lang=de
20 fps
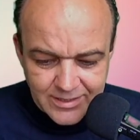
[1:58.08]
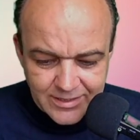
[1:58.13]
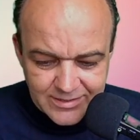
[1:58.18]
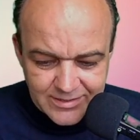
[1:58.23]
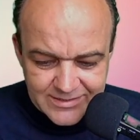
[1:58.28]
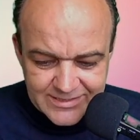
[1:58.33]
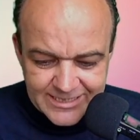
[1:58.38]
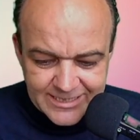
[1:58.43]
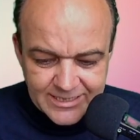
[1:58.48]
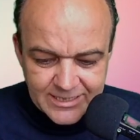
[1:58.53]

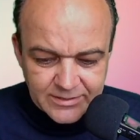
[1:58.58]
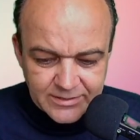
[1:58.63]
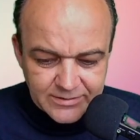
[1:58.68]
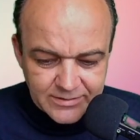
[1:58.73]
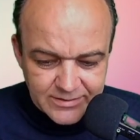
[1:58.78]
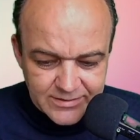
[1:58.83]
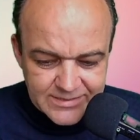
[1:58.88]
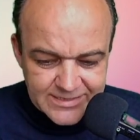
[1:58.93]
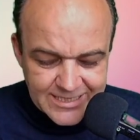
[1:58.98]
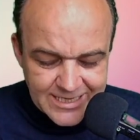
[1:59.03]
sehr gern
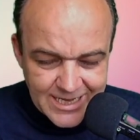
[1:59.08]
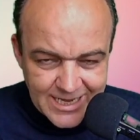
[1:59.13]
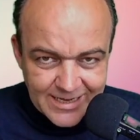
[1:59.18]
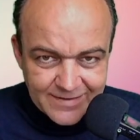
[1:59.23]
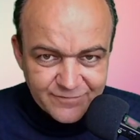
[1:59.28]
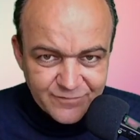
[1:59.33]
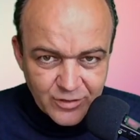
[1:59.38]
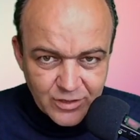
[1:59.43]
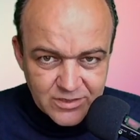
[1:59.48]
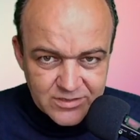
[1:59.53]
ein sehr
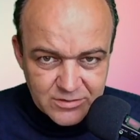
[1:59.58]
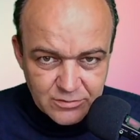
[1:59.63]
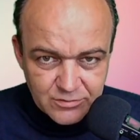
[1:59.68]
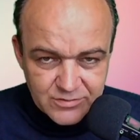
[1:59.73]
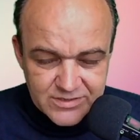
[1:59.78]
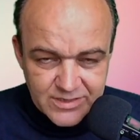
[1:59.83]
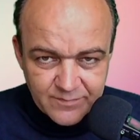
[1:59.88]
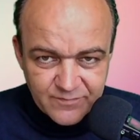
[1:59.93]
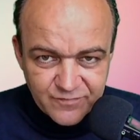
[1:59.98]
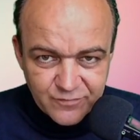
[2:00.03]
einfaches
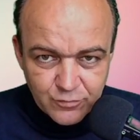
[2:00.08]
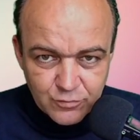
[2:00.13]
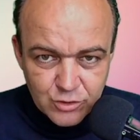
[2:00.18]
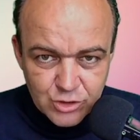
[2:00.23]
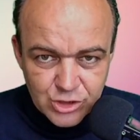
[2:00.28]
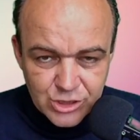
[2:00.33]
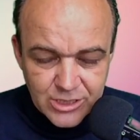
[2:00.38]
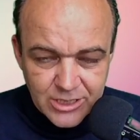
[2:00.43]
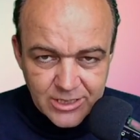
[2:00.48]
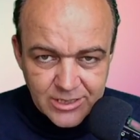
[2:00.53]
Konzept
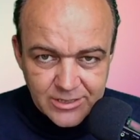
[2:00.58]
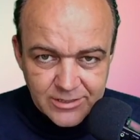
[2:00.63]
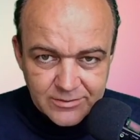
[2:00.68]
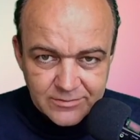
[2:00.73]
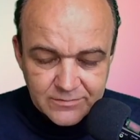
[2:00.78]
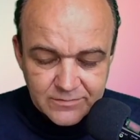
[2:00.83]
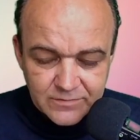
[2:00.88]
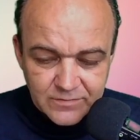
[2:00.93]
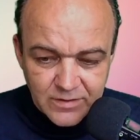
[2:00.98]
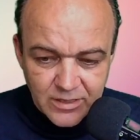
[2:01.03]

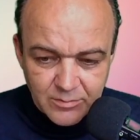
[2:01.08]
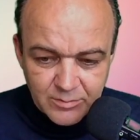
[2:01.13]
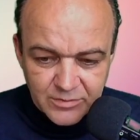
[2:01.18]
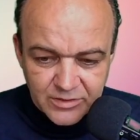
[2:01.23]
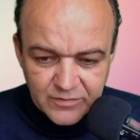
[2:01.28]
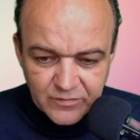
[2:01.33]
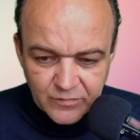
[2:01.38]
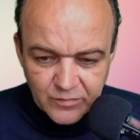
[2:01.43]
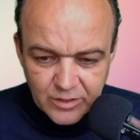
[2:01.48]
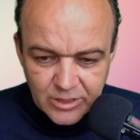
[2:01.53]
vorstellen,
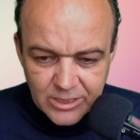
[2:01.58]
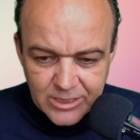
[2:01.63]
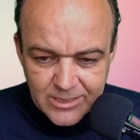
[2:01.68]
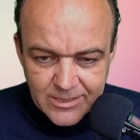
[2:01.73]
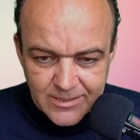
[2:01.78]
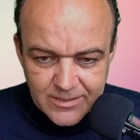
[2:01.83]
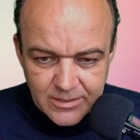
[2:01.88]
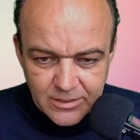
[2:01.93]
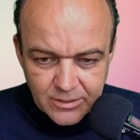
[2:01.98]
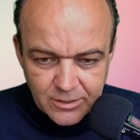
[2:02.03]
damit
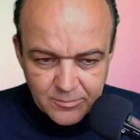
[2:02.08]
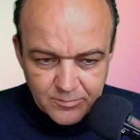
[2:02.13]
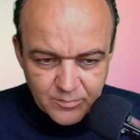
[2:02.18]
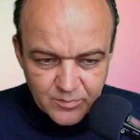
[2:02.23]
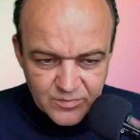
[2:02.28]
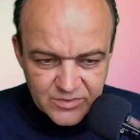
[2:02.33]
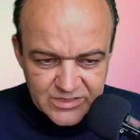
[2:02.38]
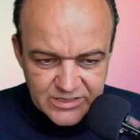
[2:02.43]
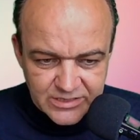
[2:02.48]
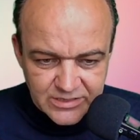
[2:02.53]

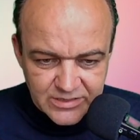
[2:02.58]
ähm, Sie